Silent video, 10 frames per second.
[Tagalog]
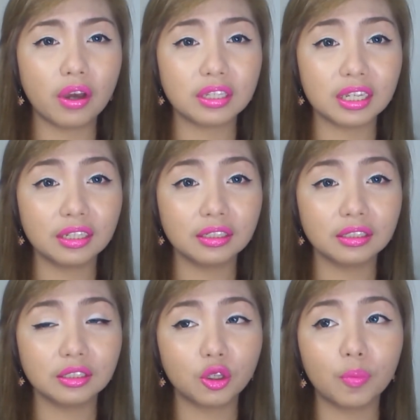As
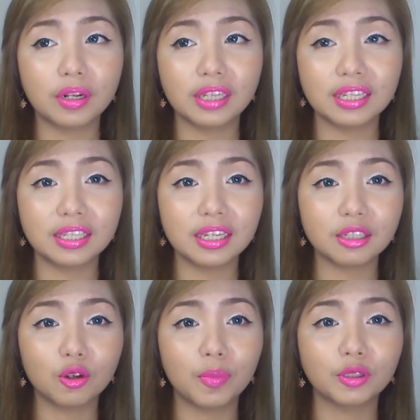in, sobrang
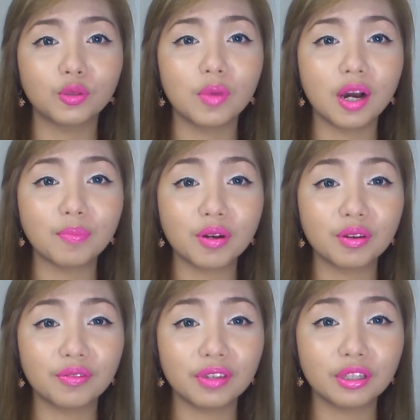naisisingit ko pa tong mga
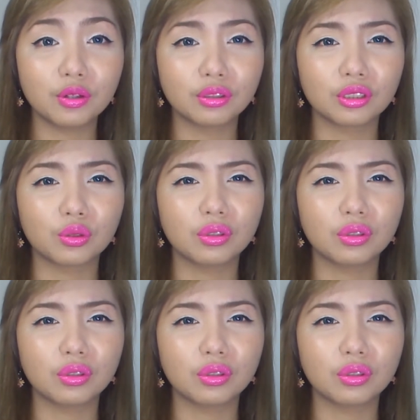pag-video na to.